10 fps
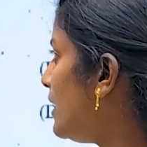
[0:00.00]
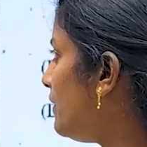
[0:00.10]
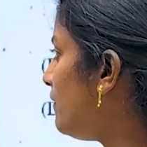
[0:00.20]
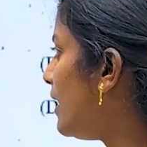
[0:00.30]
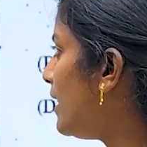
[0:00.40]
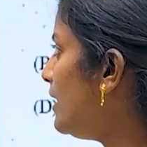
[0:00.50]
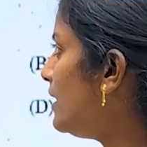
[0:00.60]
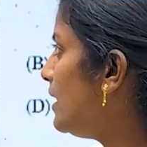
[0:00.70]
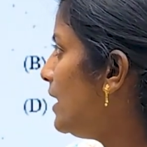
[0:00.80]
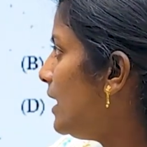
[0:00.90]
டிவைட்
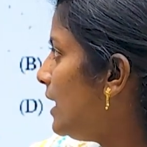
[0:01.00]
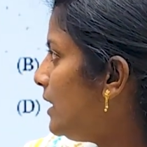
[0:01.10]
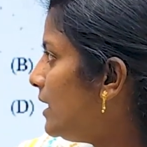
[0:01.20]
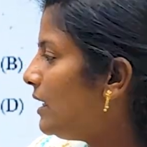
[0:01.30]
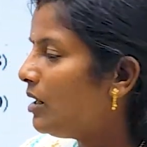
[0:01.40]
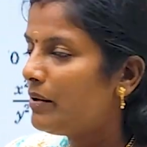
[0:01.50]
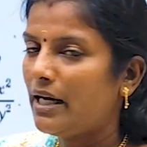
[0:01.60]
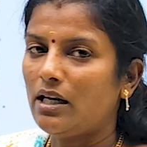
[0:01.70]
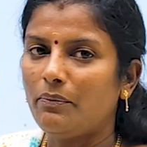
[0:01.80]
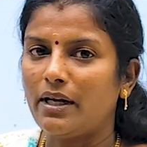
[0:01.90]
இந்த
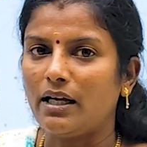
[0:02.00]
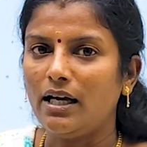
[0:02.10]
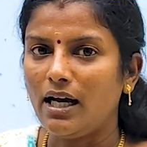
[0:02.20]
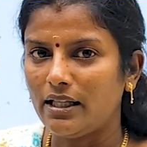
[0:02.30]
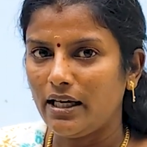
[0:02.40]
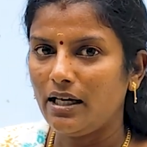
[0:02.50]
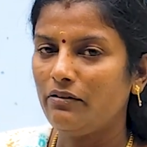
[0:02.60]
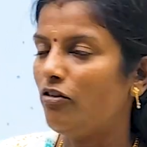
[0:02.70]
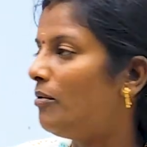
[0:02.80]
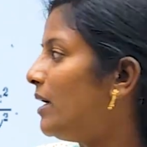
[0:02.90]
டினாமினேட்டர் பாருங்கள் அதே
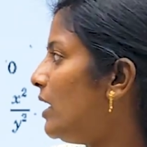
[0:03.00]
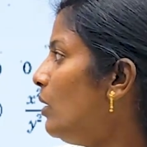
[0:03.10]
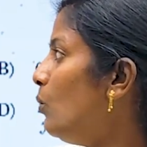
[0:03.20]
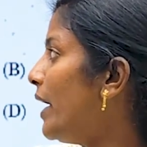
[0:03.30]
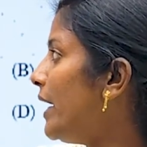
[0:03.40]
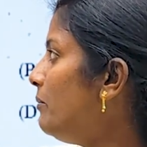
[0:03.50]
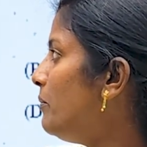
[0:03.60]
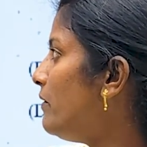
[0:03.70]
ஃபார்மெட்டில் ஒய்